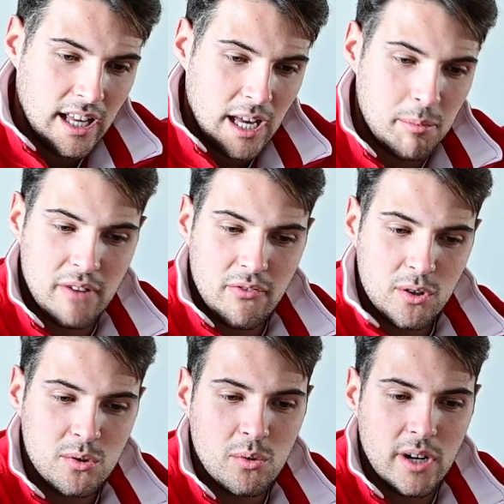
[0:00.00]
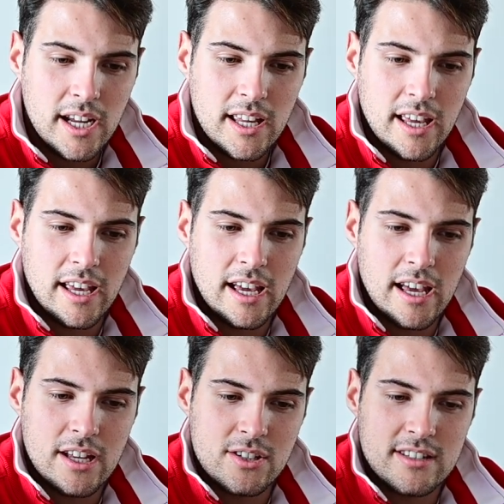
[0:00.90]
E per fortuna
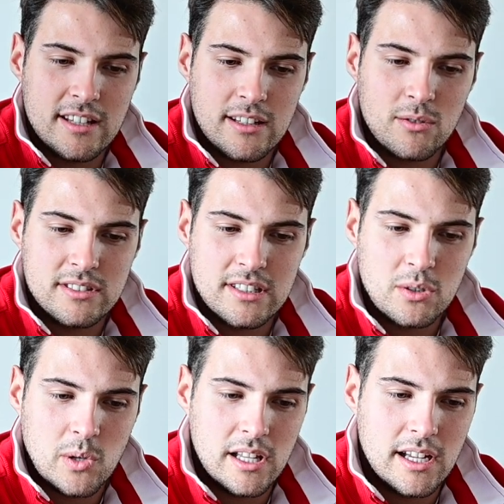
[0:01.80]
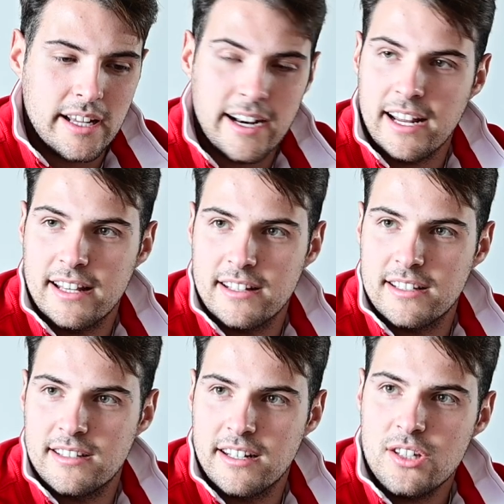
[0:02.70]
che c'è stata questa squadra del Rende
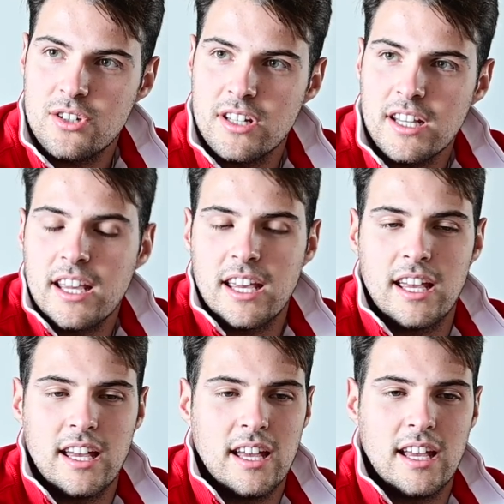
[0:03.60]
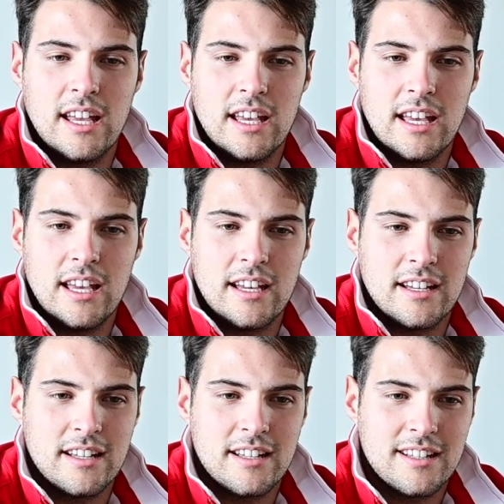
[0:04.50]
in Serie C che,
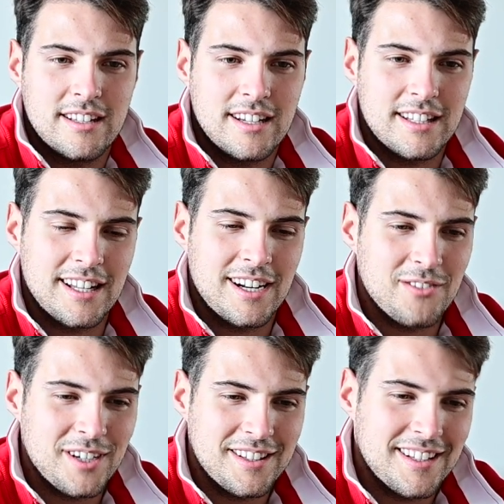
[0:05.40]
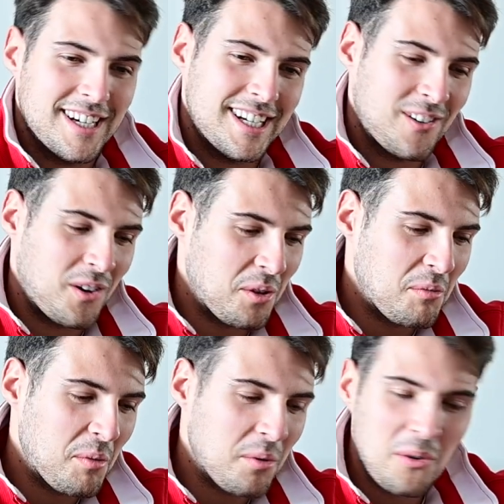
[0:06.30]
a dire la verità, quando il
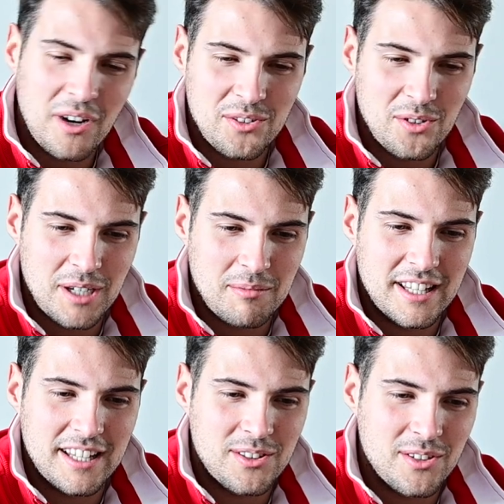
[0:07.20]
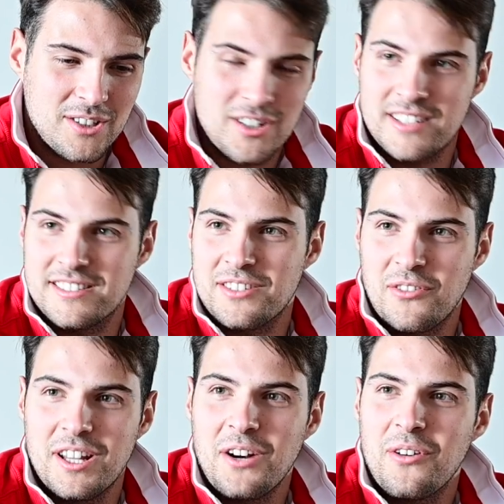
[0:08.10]
mio procuratore mi ha detto che c'era questa
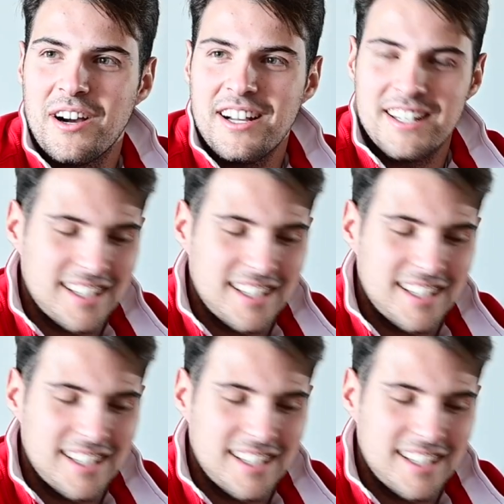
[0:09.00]
squadra qua,